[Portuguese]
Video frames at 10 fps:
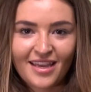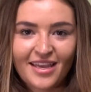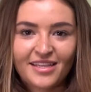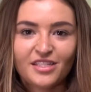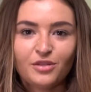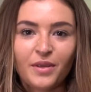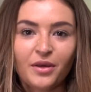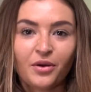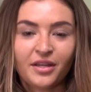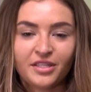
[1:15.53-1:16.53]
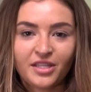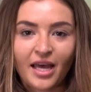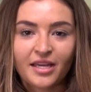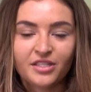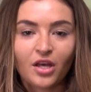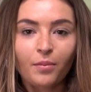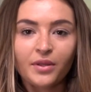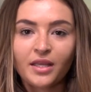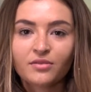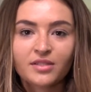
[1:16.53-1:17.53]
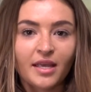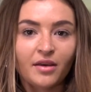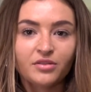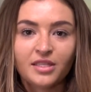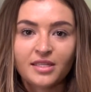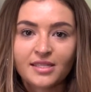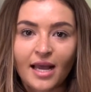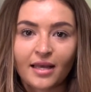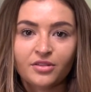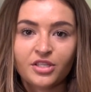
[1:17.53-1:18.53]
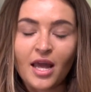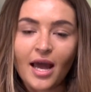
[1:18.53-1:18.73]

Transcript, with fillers: Esses microcristais não poderão ser reutilizados,